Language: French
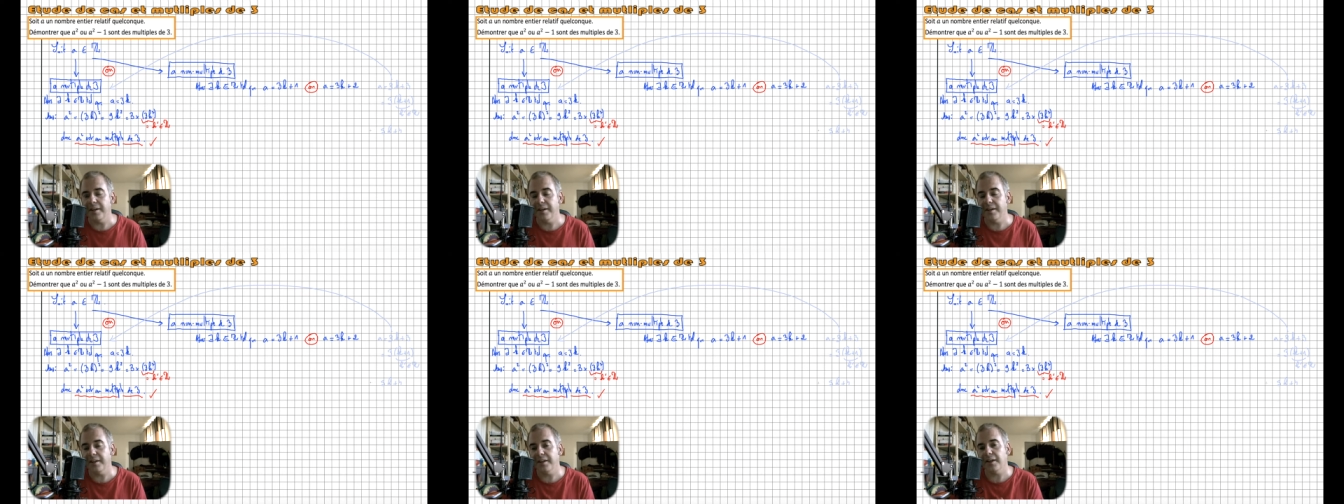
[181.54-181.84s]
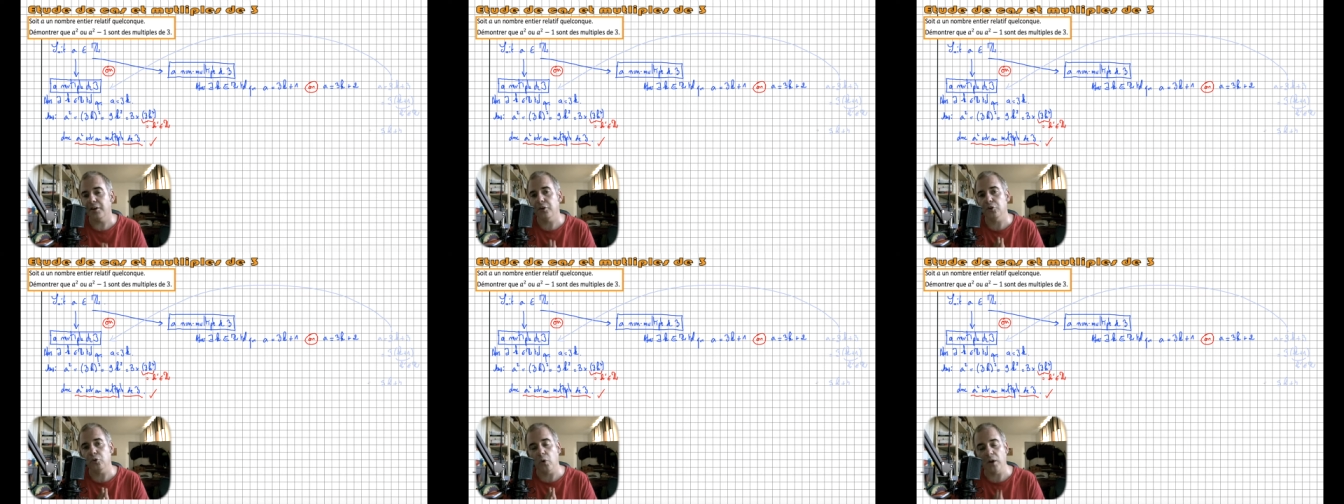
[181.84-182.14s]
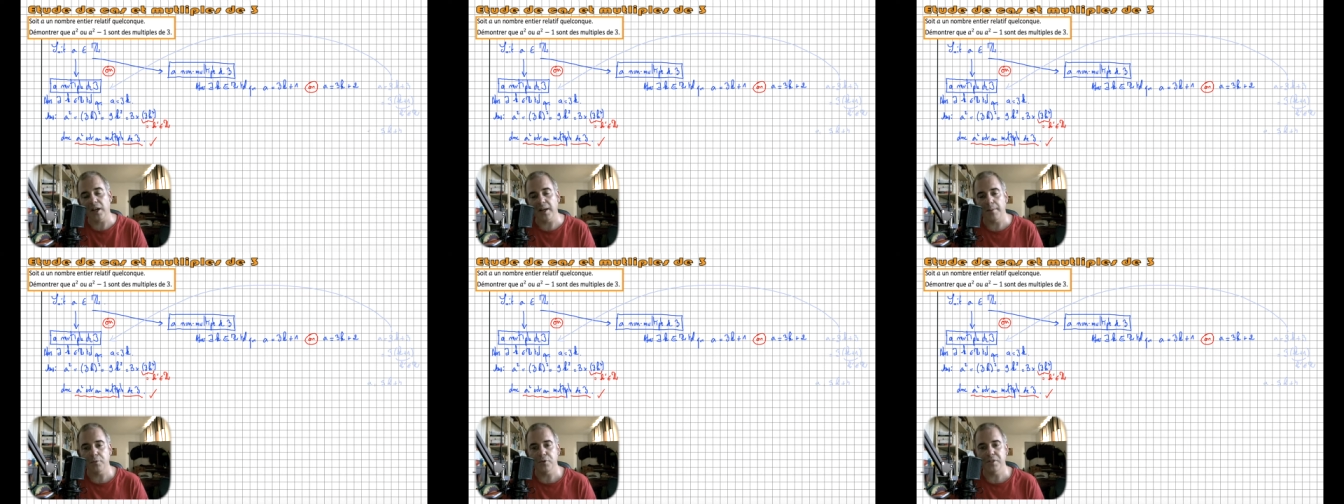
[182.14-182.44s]
écrire que
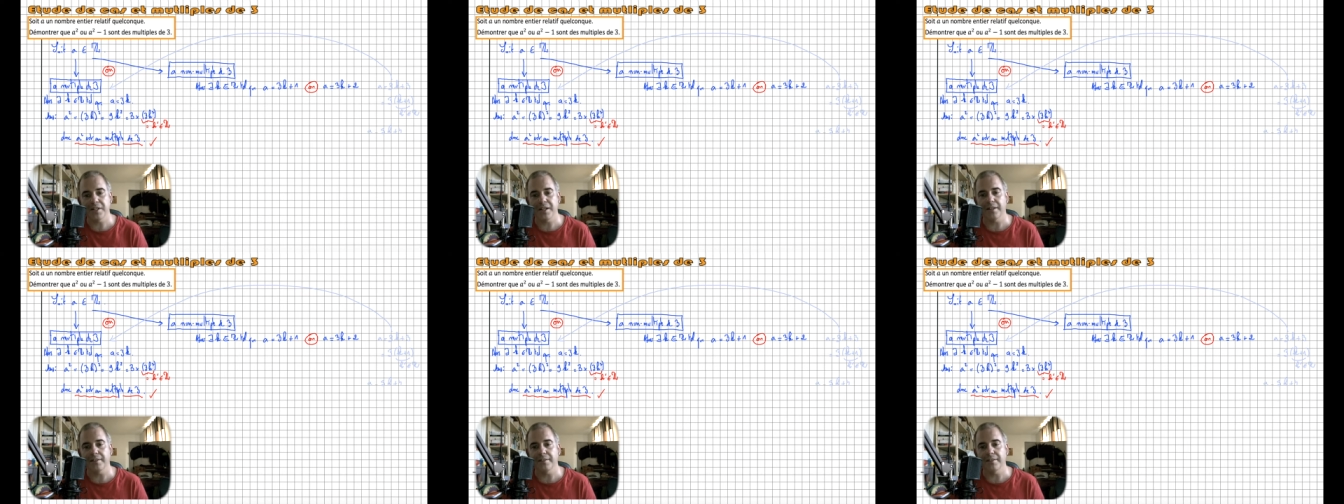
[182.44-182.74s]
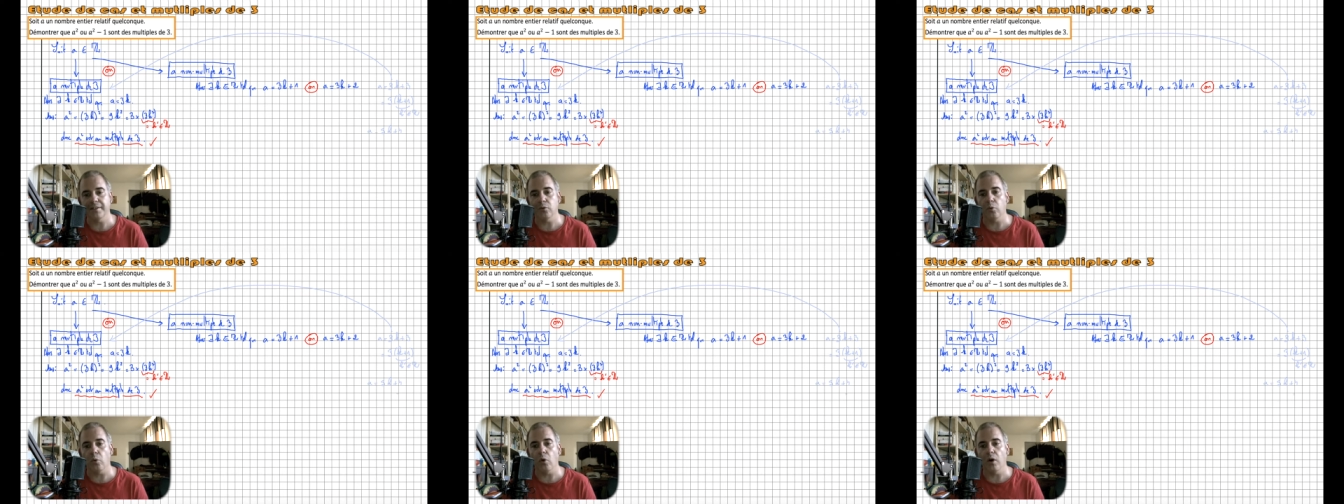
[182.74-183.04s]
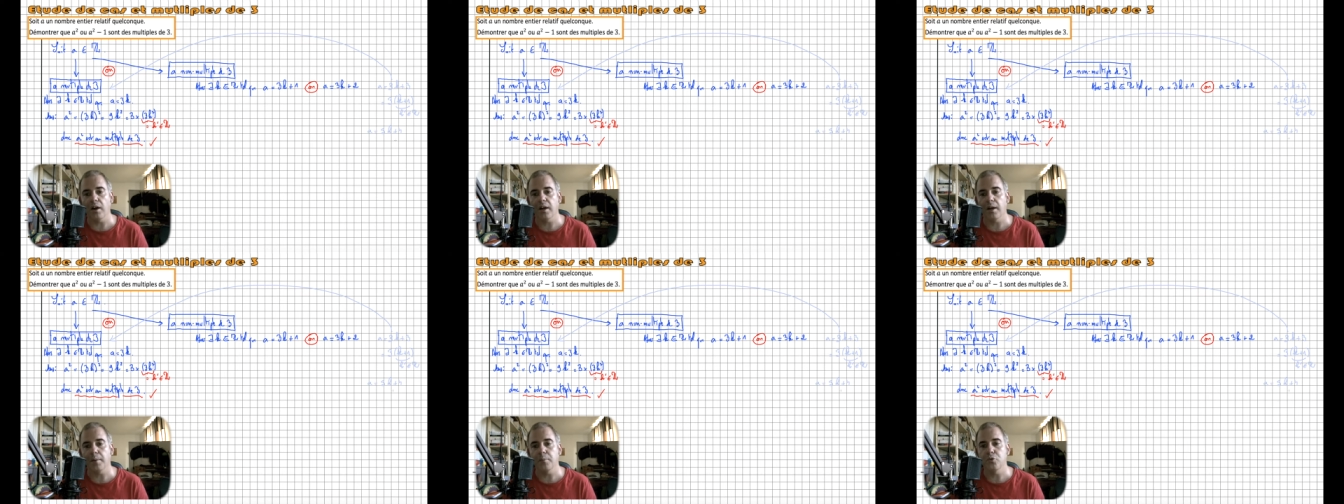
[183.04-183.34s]
3K plus 4, c'est
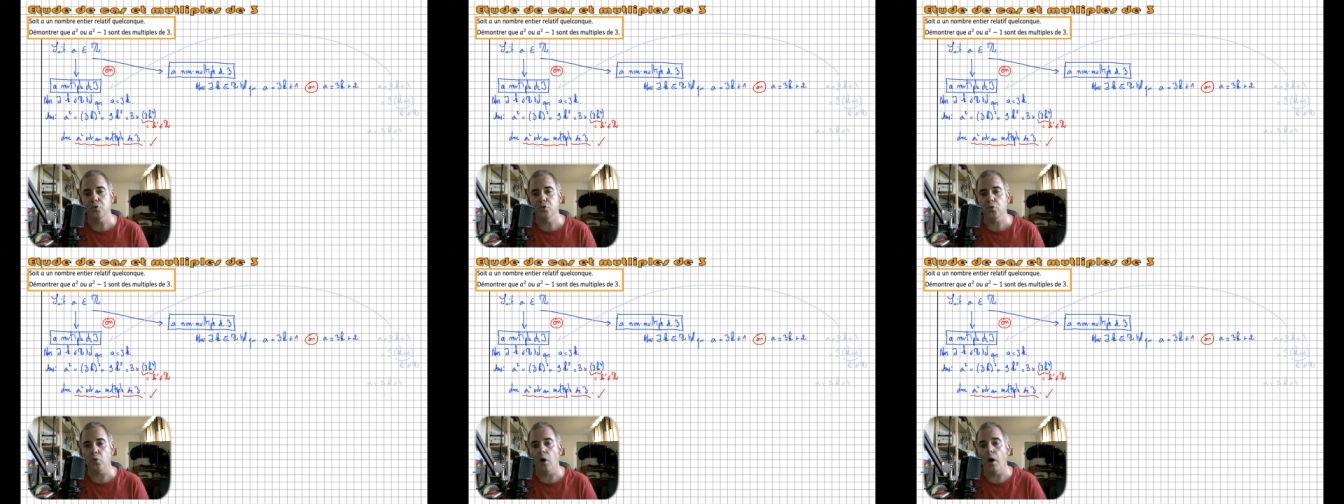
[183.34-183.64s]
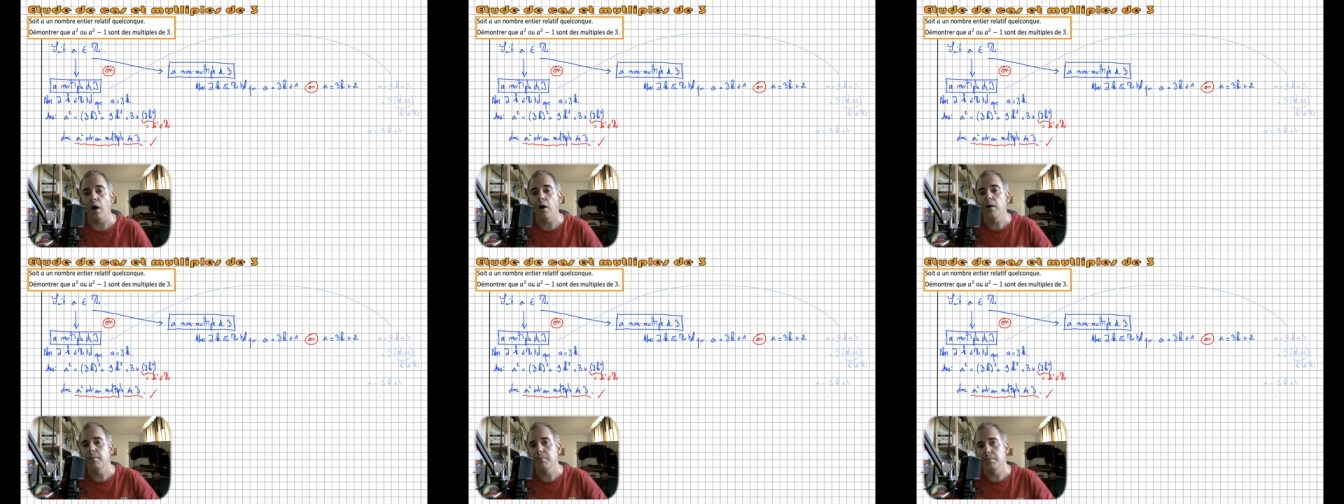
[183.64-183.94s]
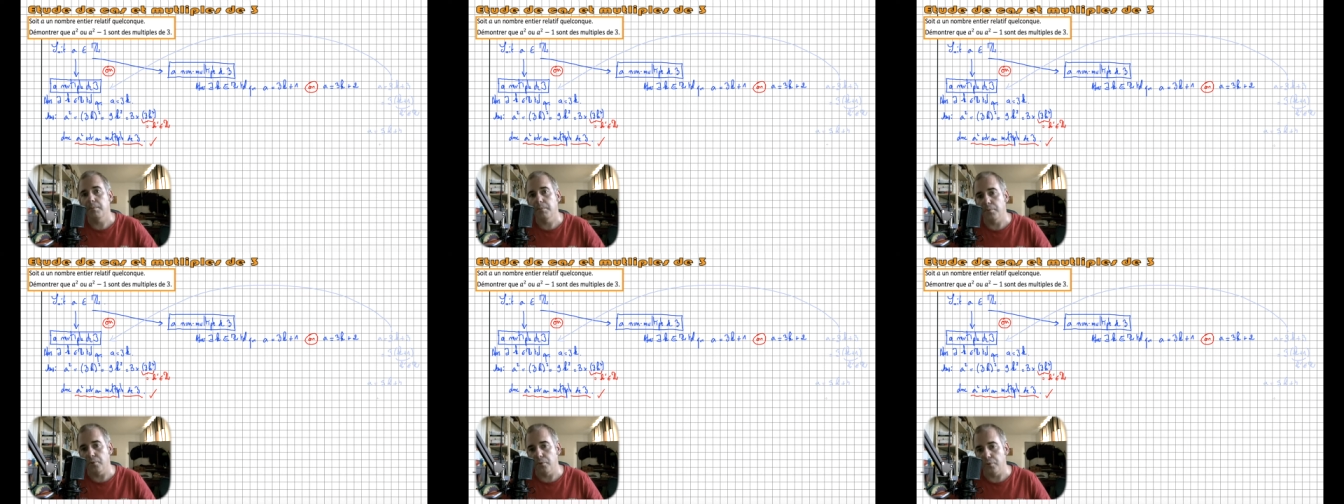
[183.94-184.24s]
3K plus 3
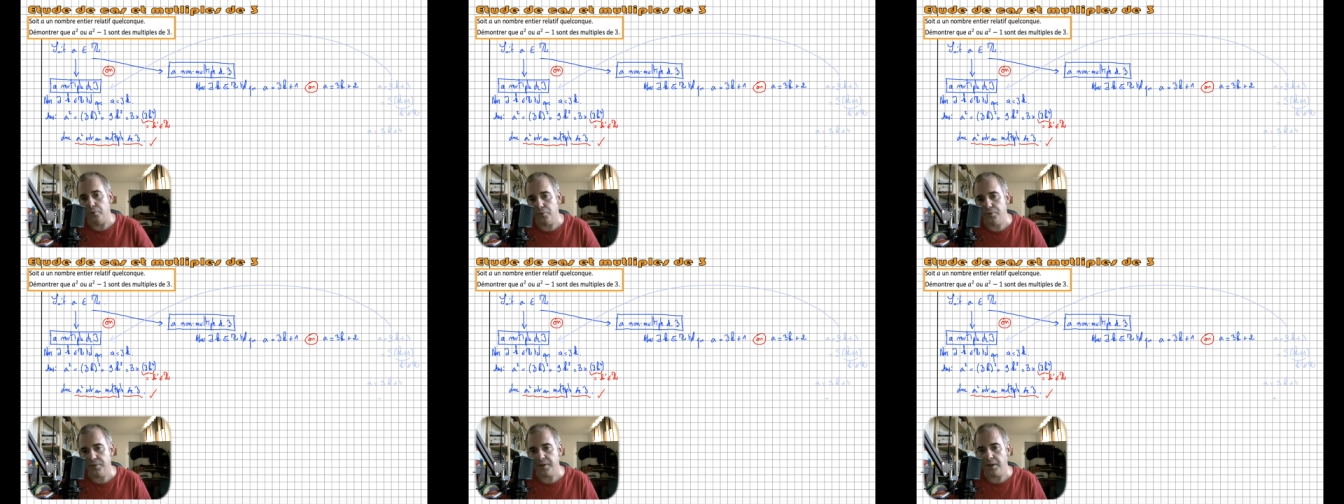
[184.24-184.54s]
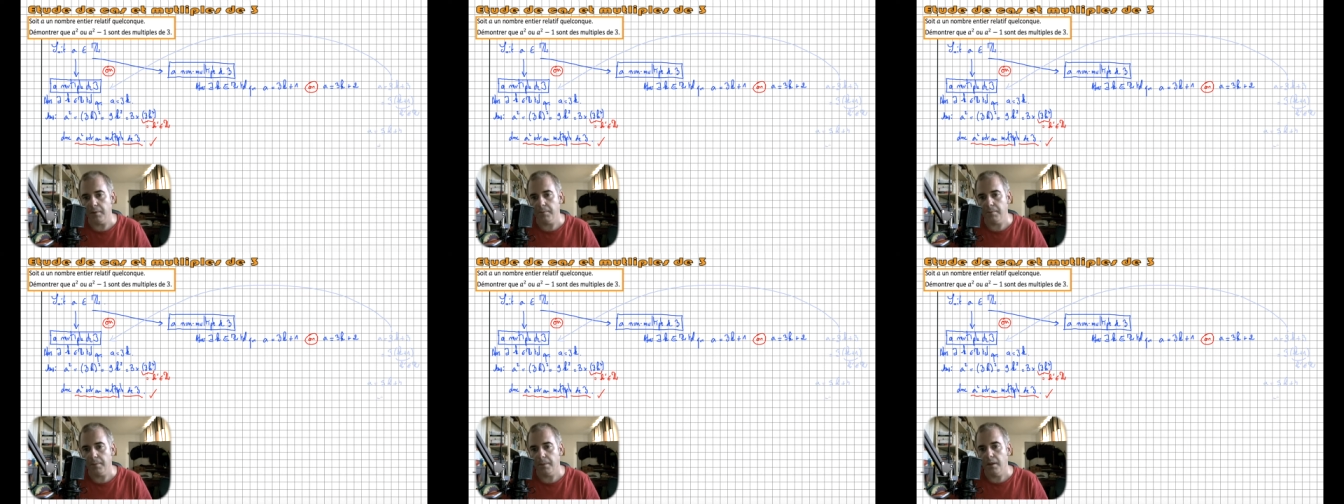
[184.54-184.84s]
plus 1,